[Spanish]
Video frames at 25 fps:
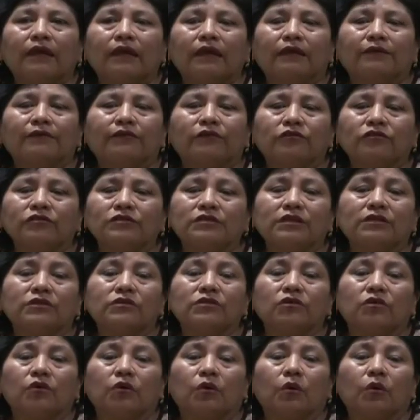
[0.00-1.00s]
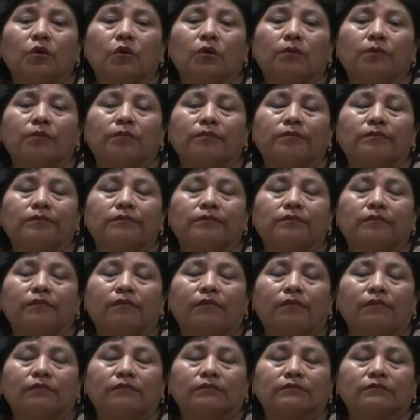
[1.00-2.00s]
Entonces yo
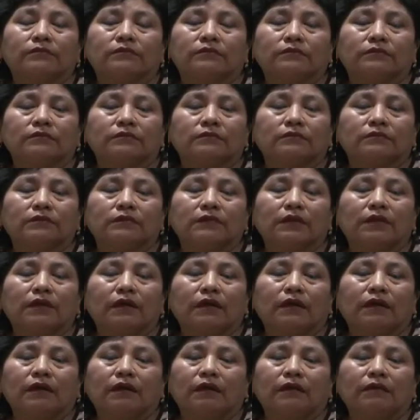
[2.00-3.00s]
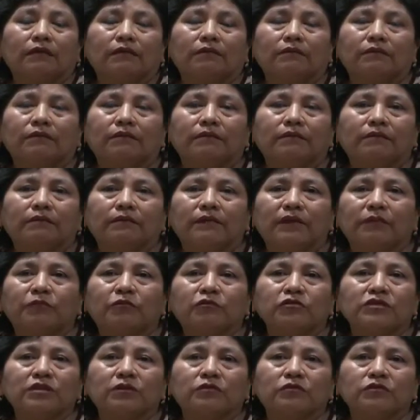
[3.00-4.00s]
mm, ya me
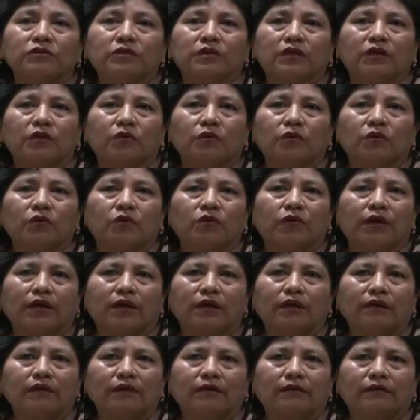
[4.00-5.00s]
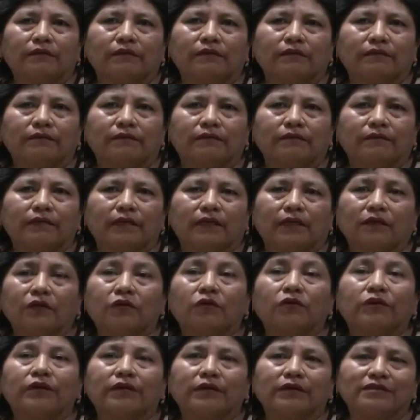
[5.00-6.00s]
puse a buscar un local que
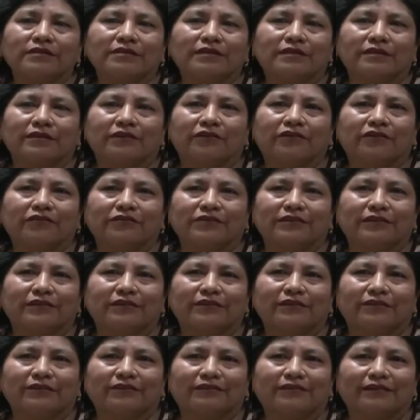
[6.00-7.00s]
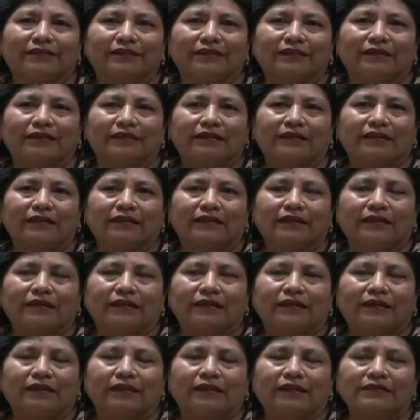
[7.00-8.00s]
encontré este rinconcito.
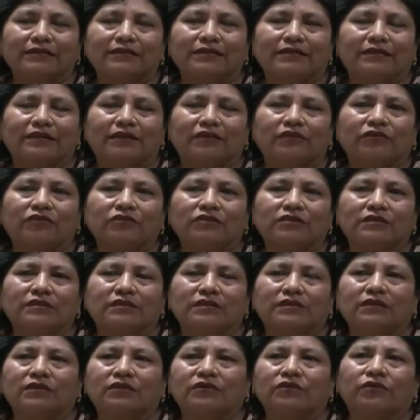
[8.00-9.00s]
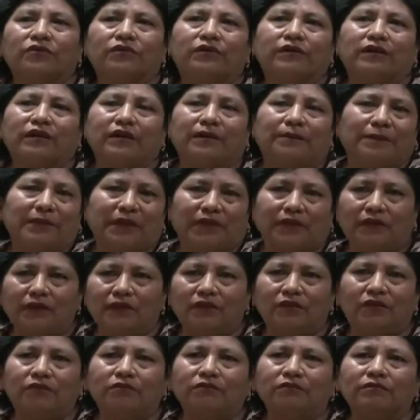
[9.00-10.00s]
Y este rinconcito era
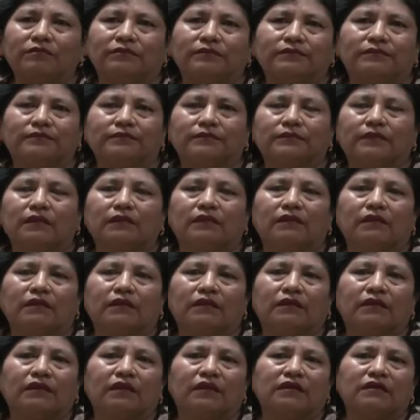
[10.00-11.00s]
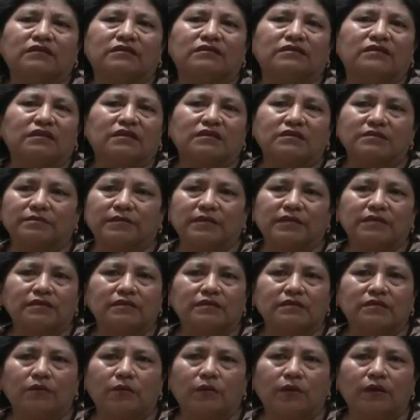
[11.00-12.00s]
pequeño, tenía seis
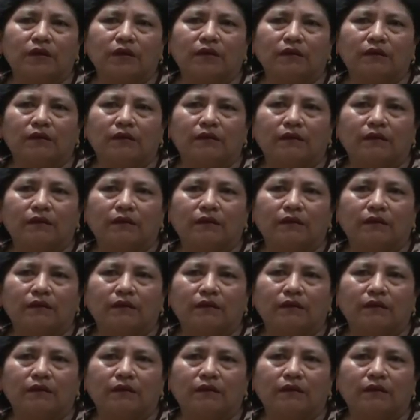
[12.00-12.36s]
mesas igual,